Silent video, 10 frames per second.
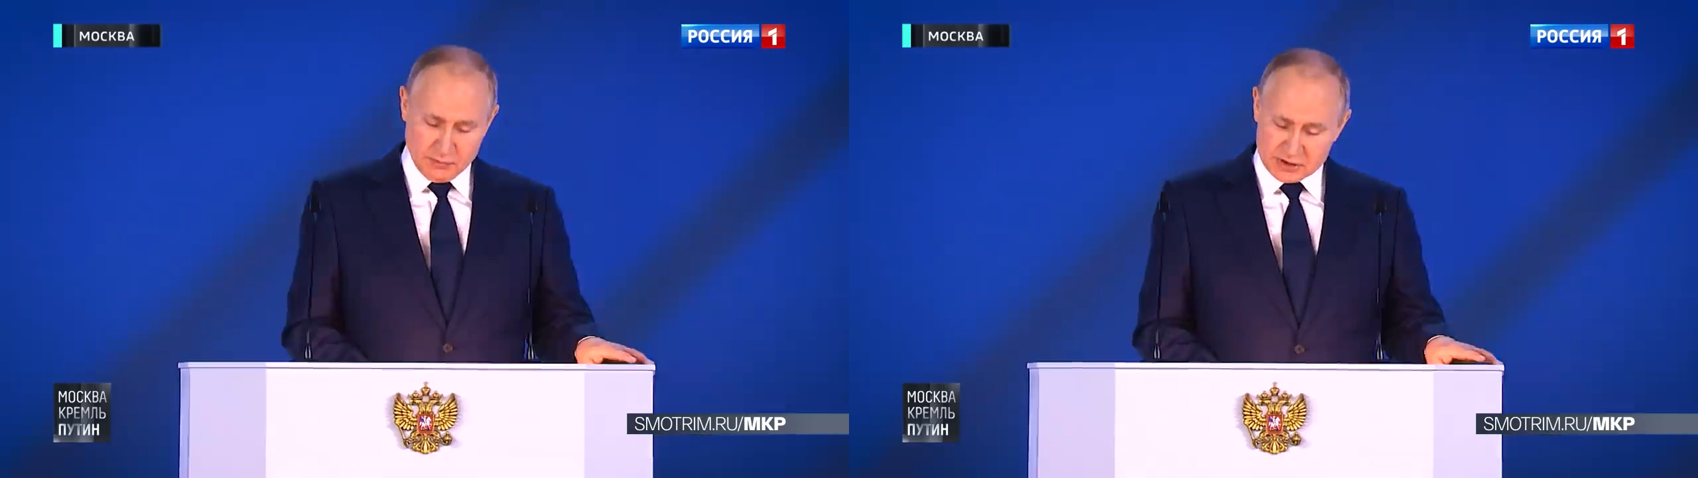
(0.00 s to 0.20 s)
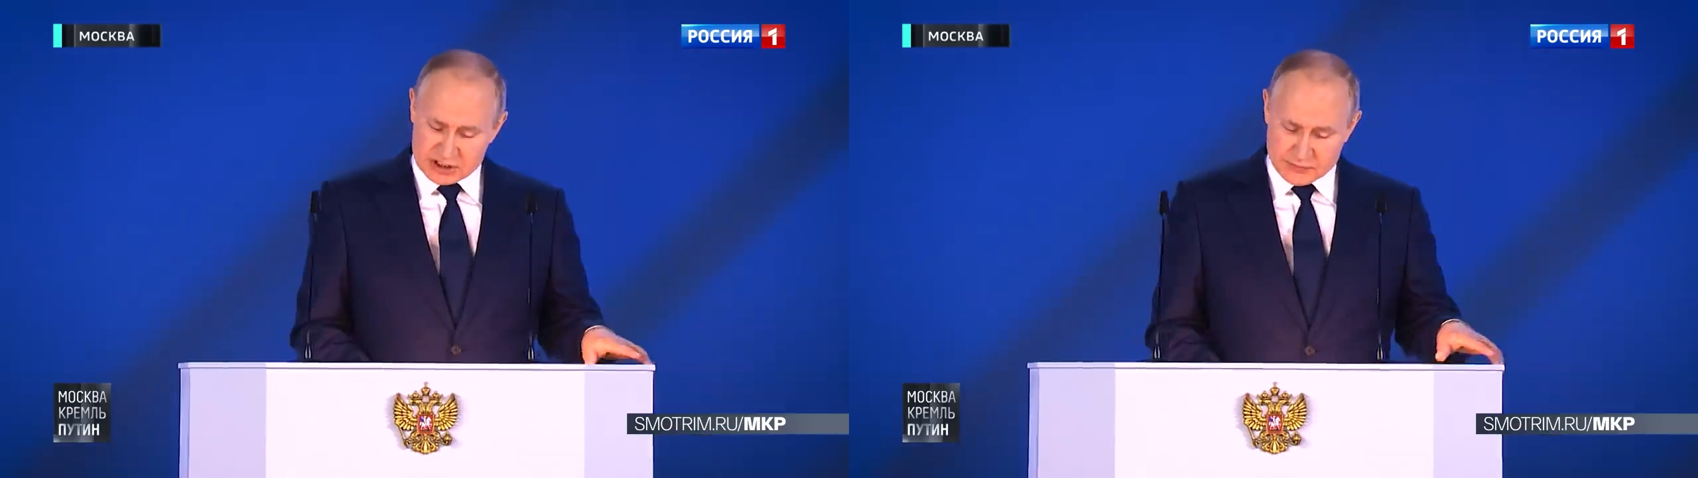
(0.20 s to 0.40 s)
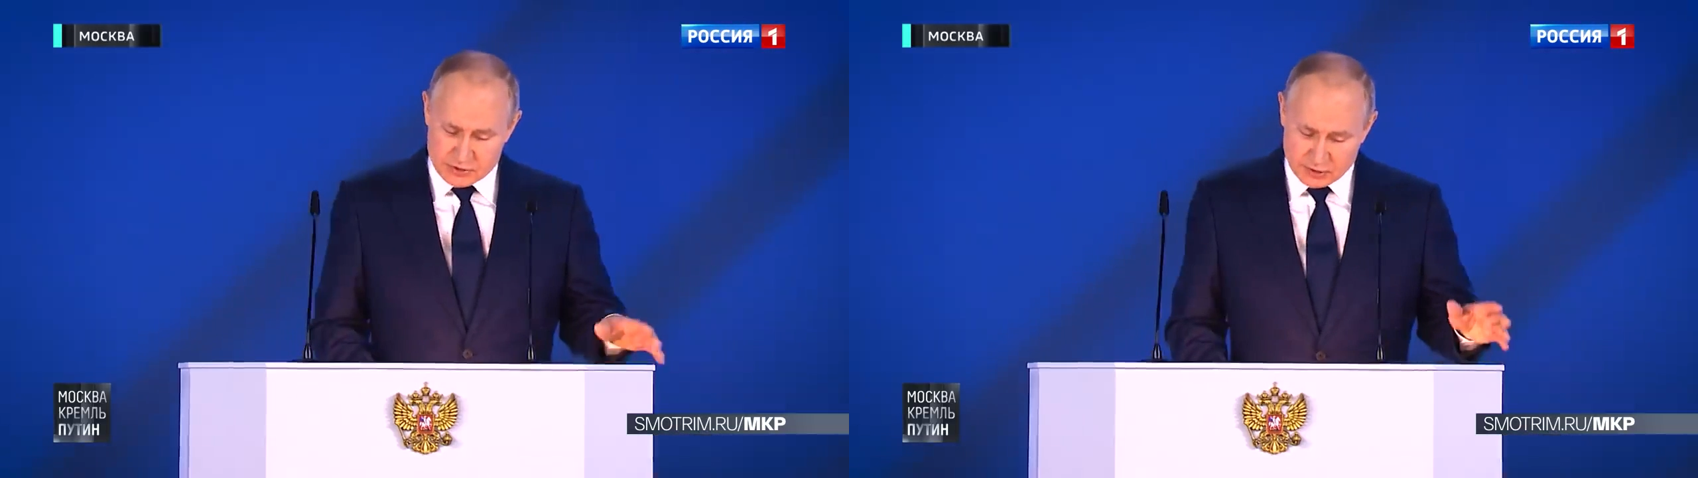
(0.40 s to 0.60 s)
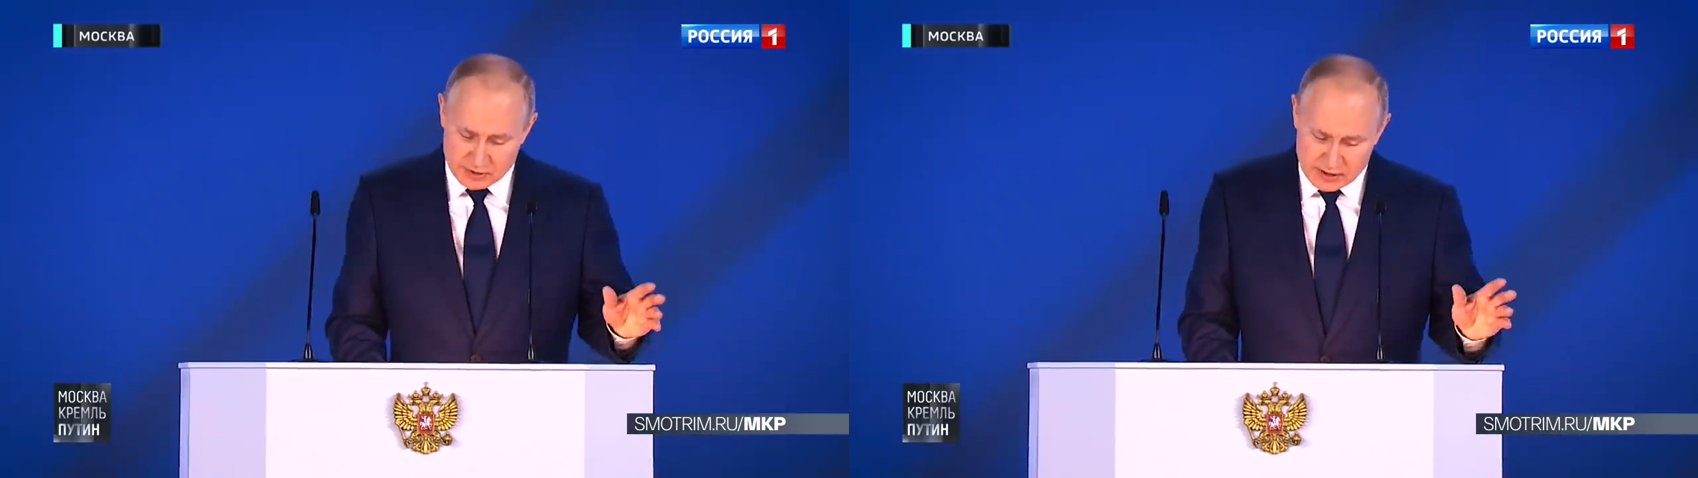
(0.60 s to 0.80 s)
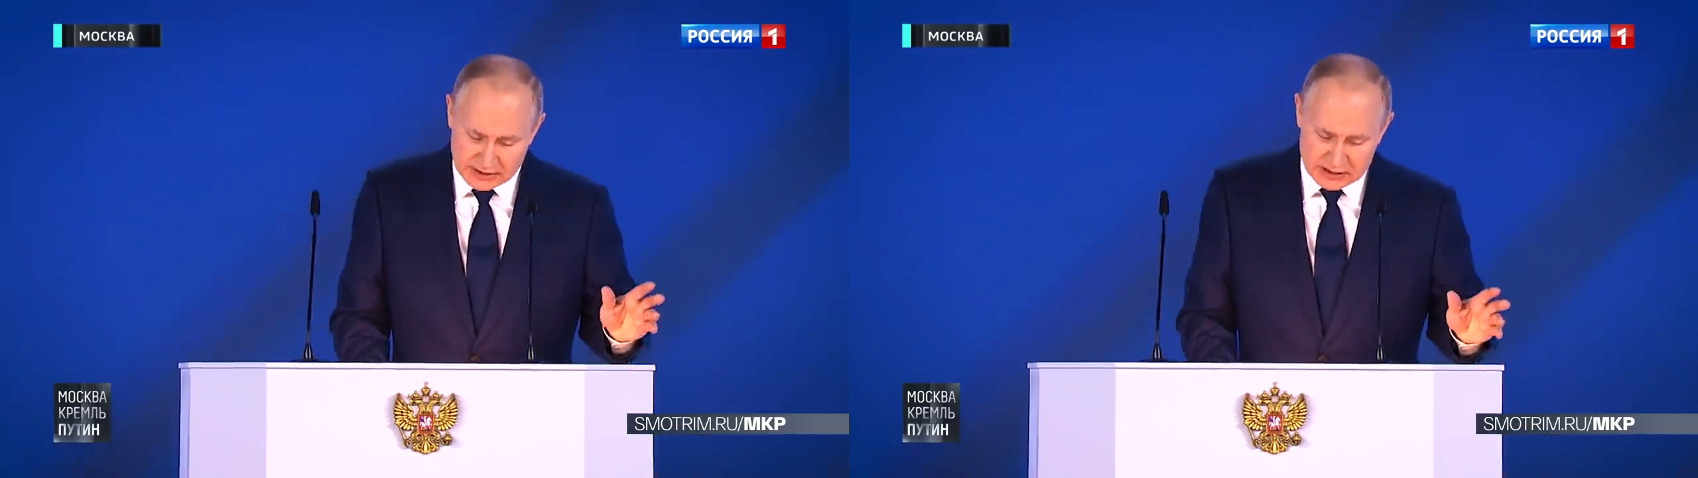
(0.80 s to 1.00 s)
Мы
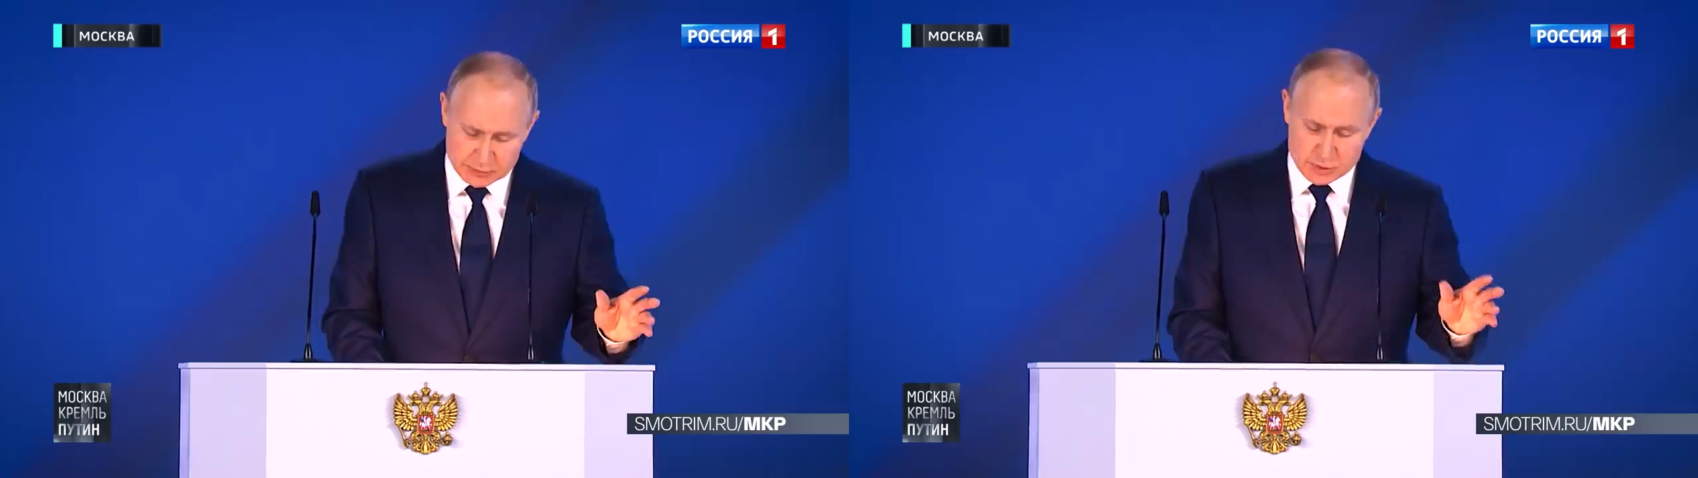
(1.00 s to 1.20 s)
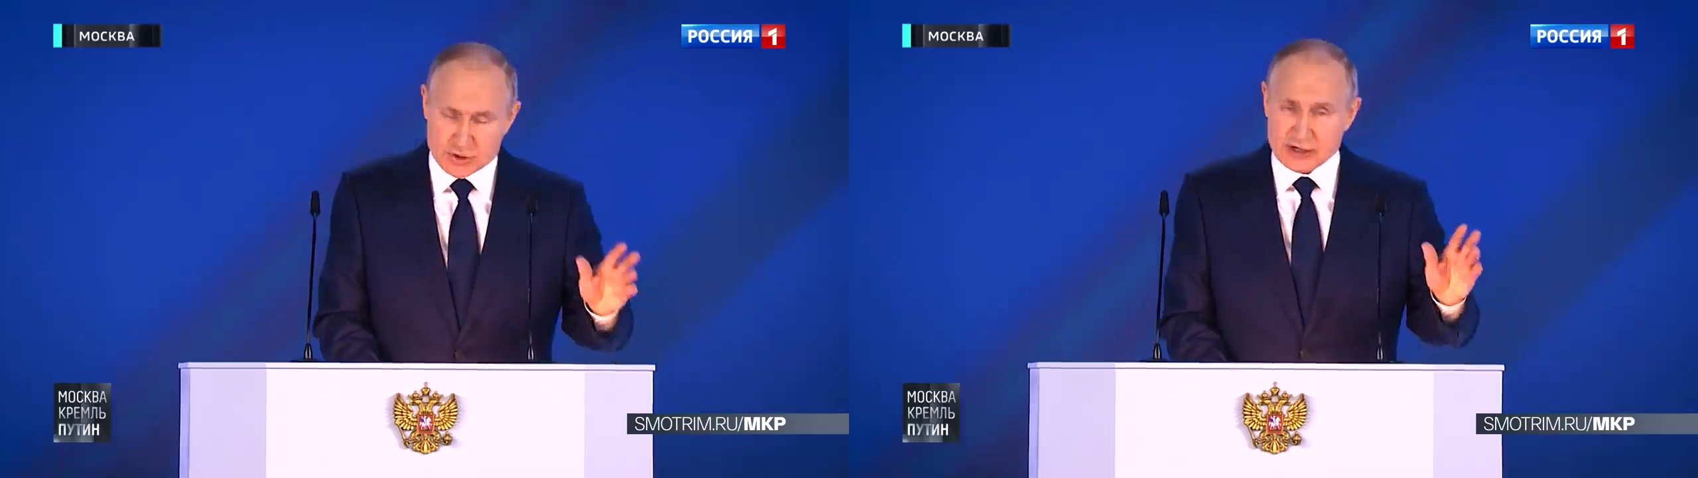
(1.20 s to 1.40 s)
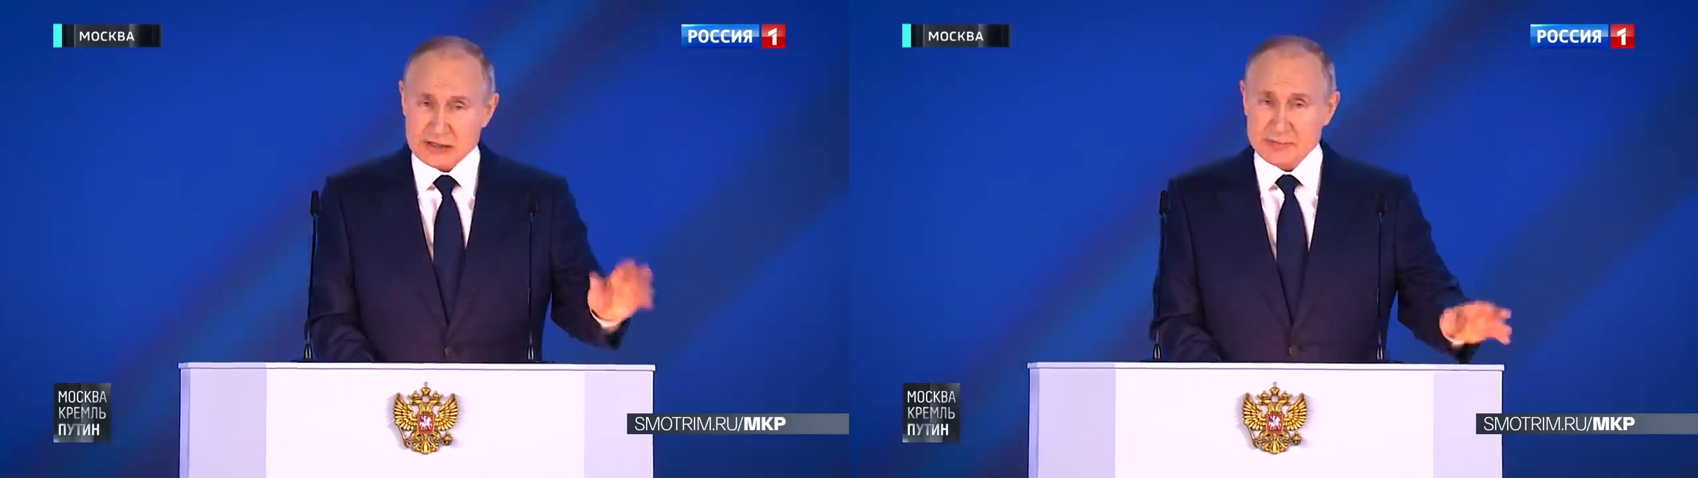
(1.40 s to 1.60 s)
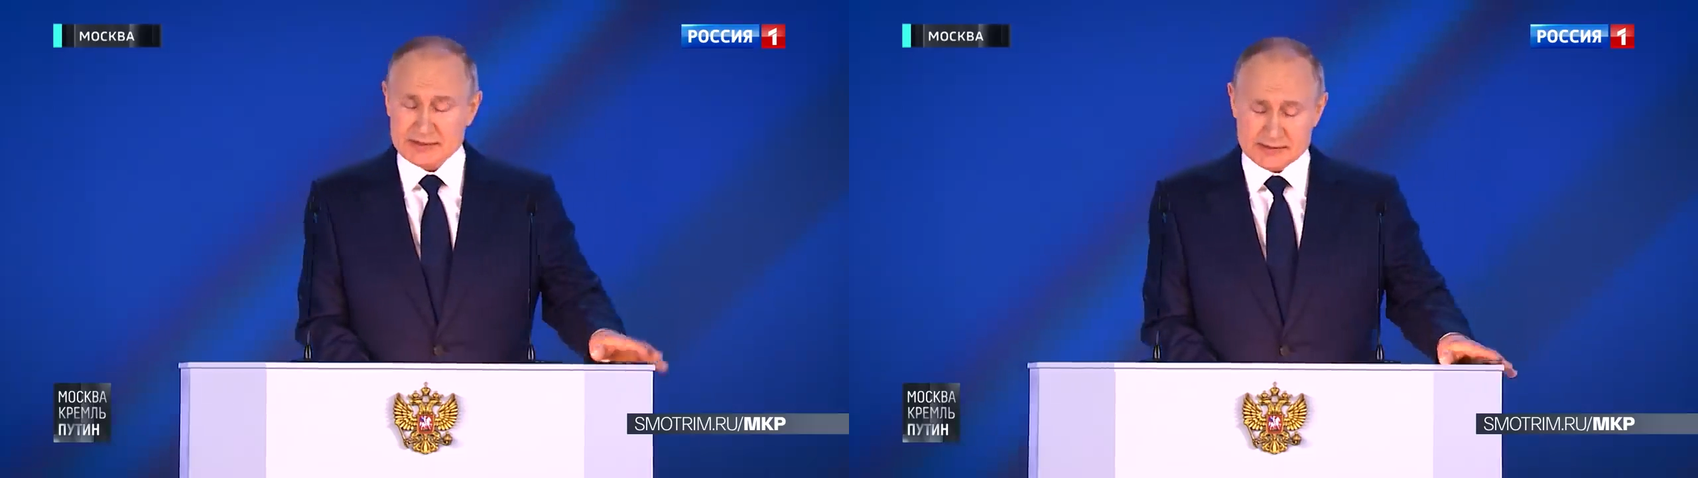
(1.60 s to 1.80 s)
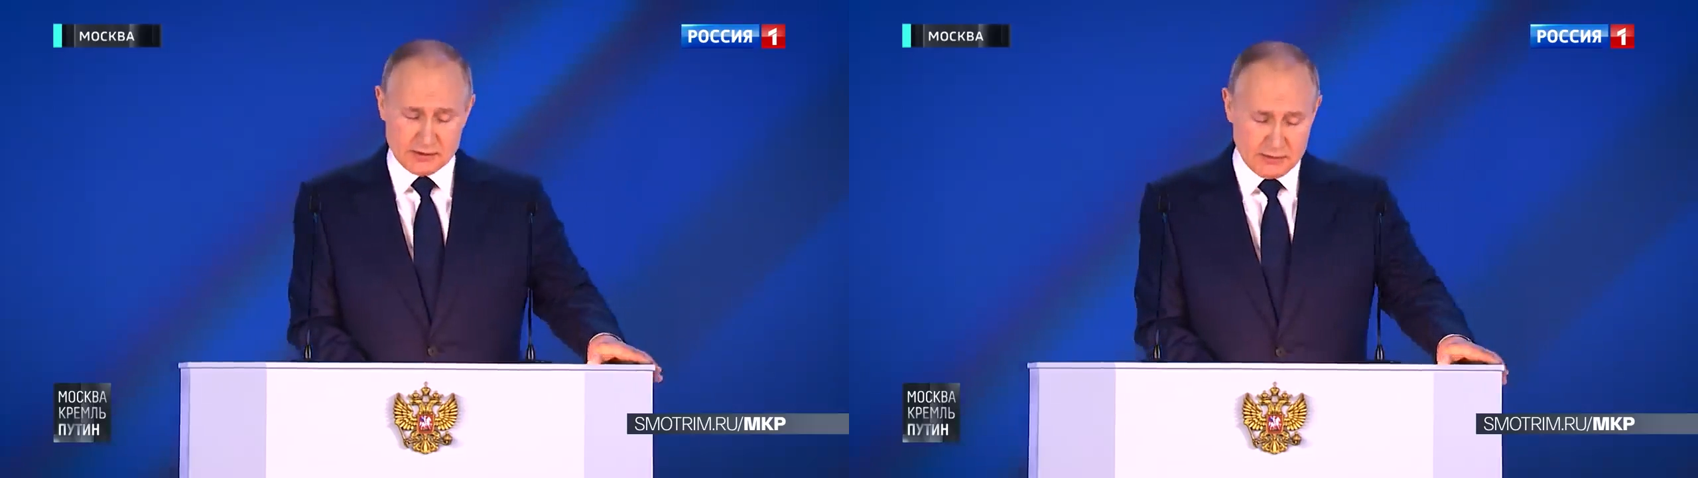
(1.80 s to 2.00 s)
действительно не хотим сжигать
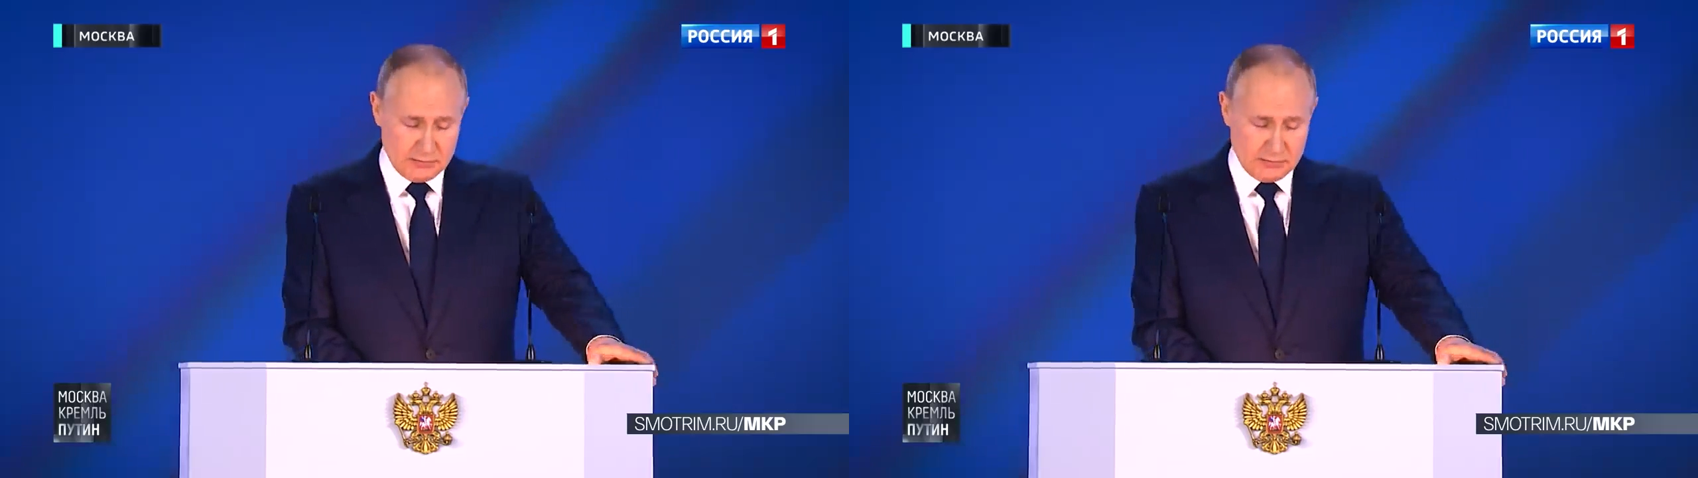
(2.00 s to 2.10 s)
мосты,